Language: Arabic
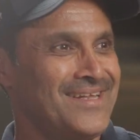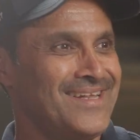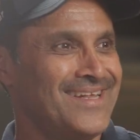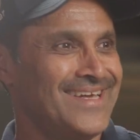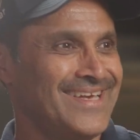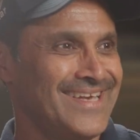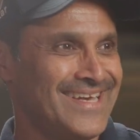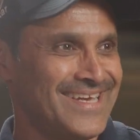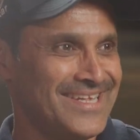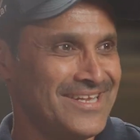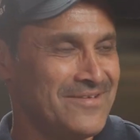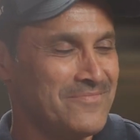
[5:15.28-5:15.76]

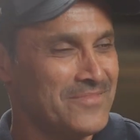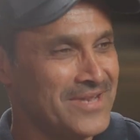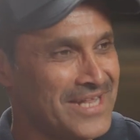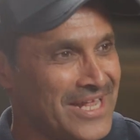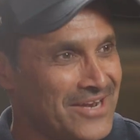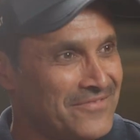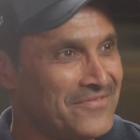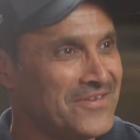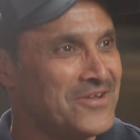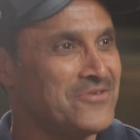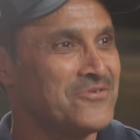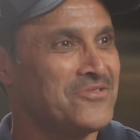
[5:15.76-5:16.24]
لله يعني من
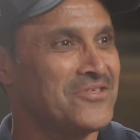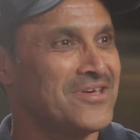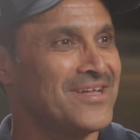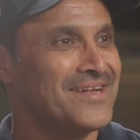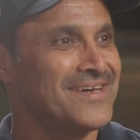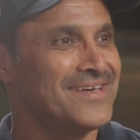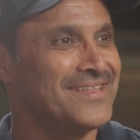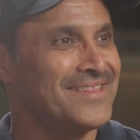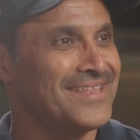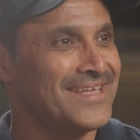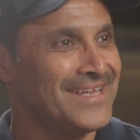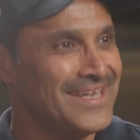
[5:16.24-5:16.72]

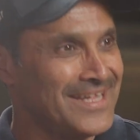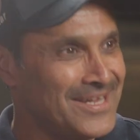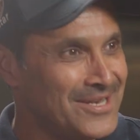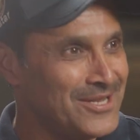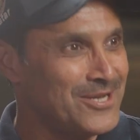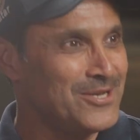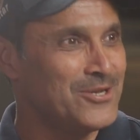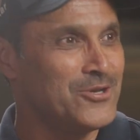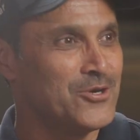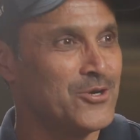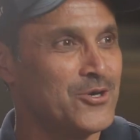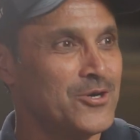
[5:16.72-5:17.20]
2003
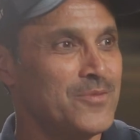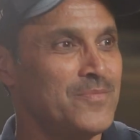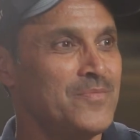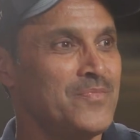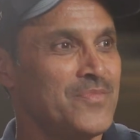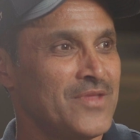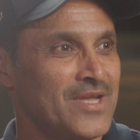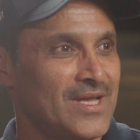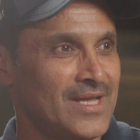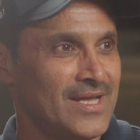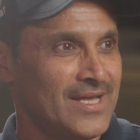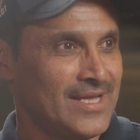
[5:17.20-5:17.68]
لين اليوم
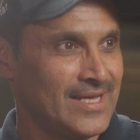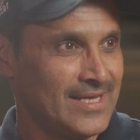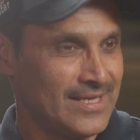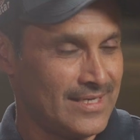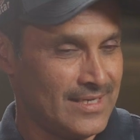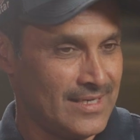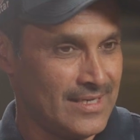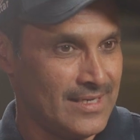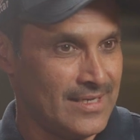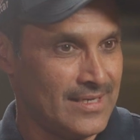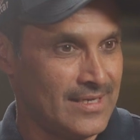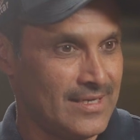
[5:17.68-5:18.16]

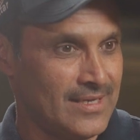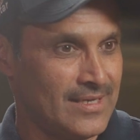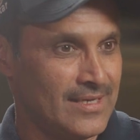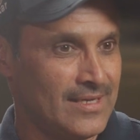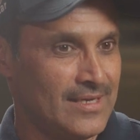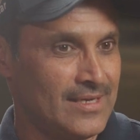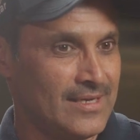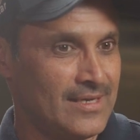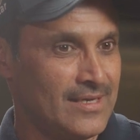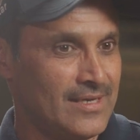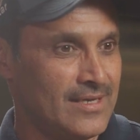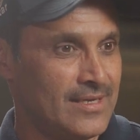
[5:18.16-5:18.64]

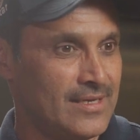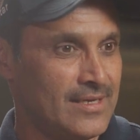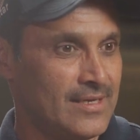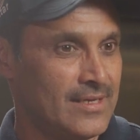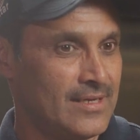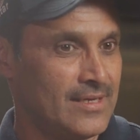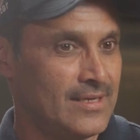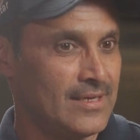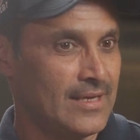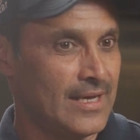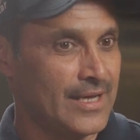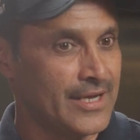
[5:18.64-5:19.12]

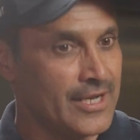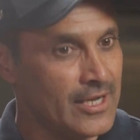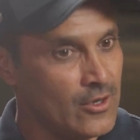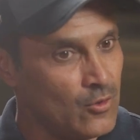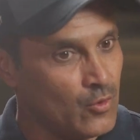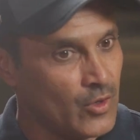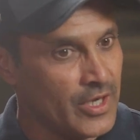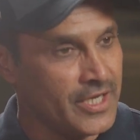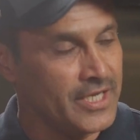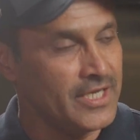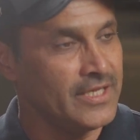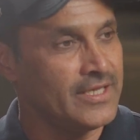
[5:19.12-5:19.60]
انا
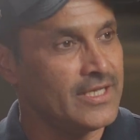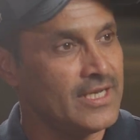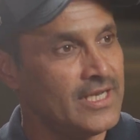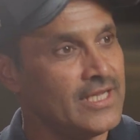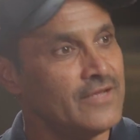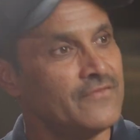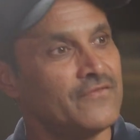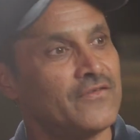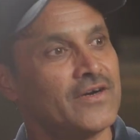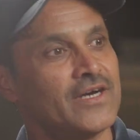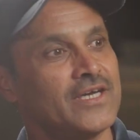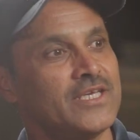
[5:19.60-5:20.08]
الوحيد
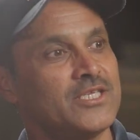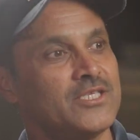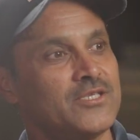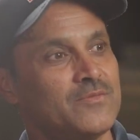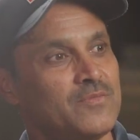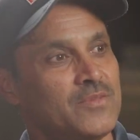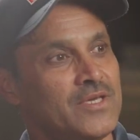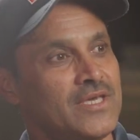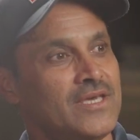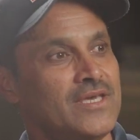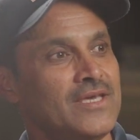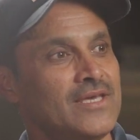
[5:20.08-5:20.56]
اللي فايز
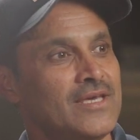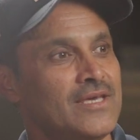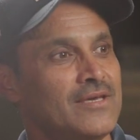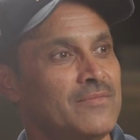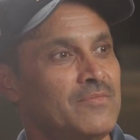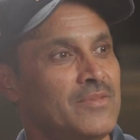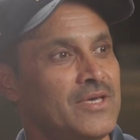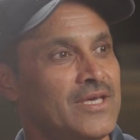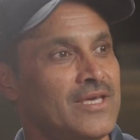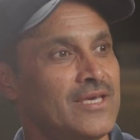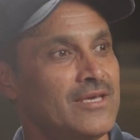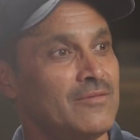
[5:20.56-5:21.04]

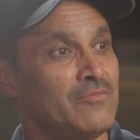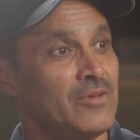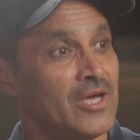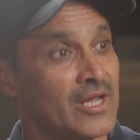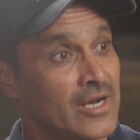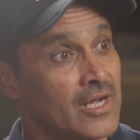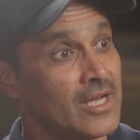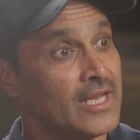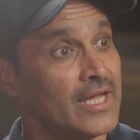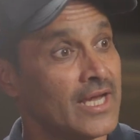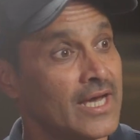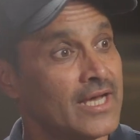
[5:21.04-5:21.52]

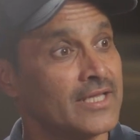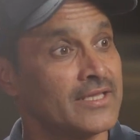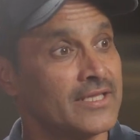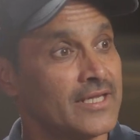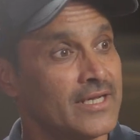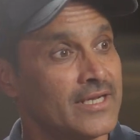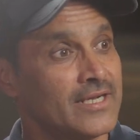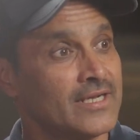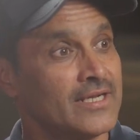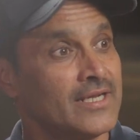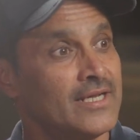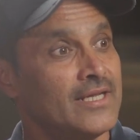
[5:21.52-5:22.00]
برالي
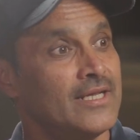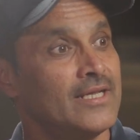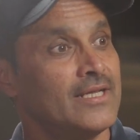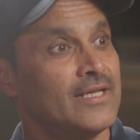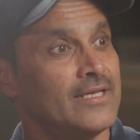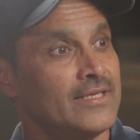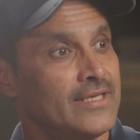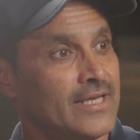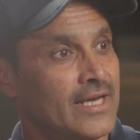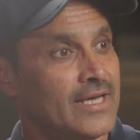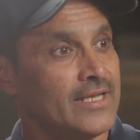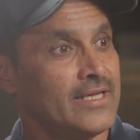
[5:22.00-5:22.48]
قطر ما شاء
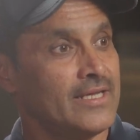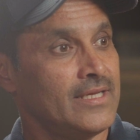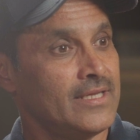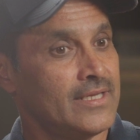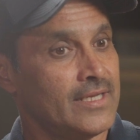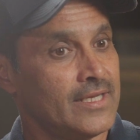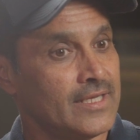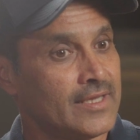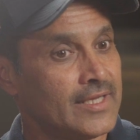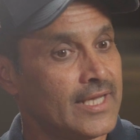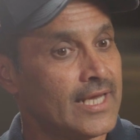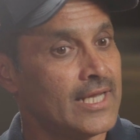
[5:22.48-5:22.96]
الله. يعني
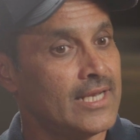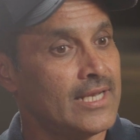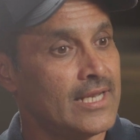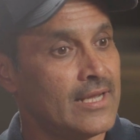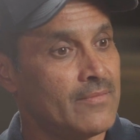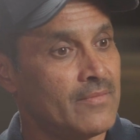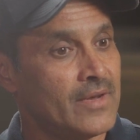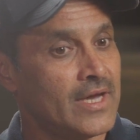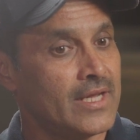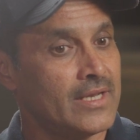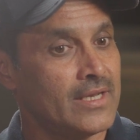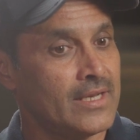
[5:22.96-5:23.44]

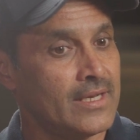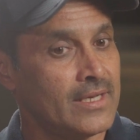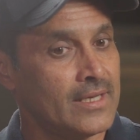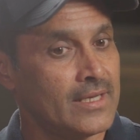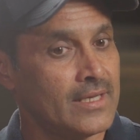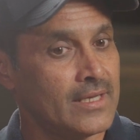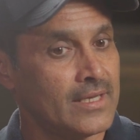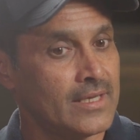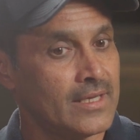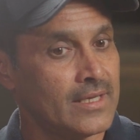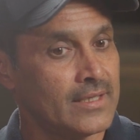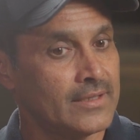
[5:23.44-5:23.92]
نتكلم
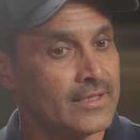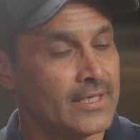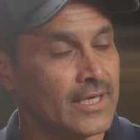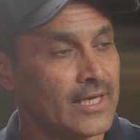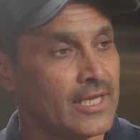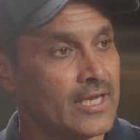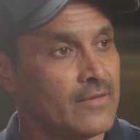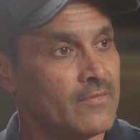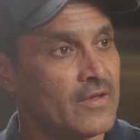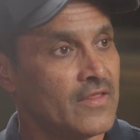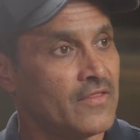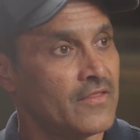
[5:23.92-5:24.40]
عن
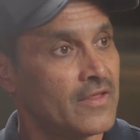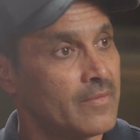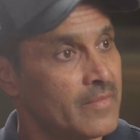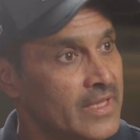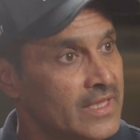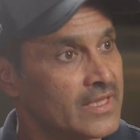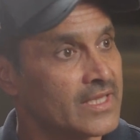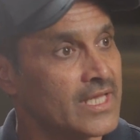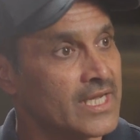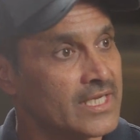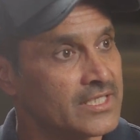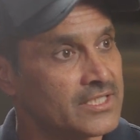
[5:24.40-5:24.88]
تقريبا
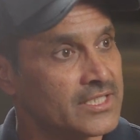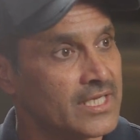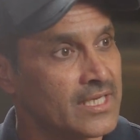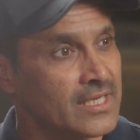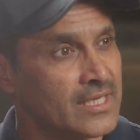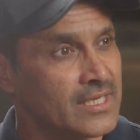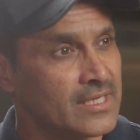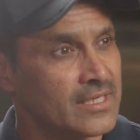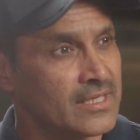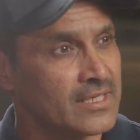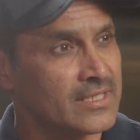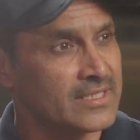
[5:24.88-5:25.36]

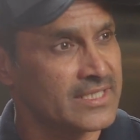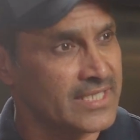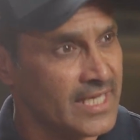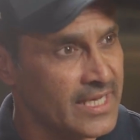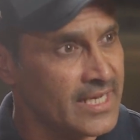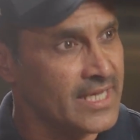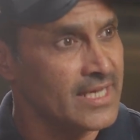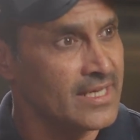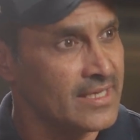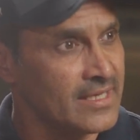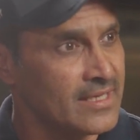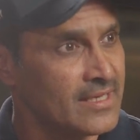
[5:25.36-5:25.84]
18
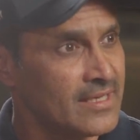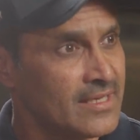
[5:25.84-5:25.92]
سنه